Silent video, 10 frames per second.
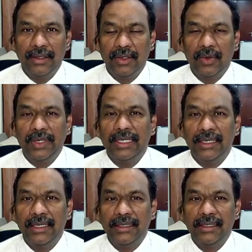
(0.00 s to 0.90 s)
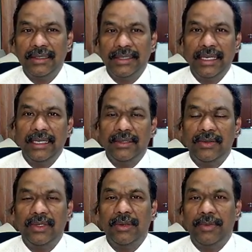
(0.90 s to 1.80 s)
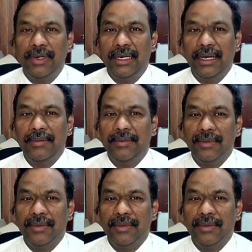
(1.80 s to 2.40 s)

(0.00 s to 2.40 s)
துவக்கத்துல இருந்து சரி தூங்க போகலாம்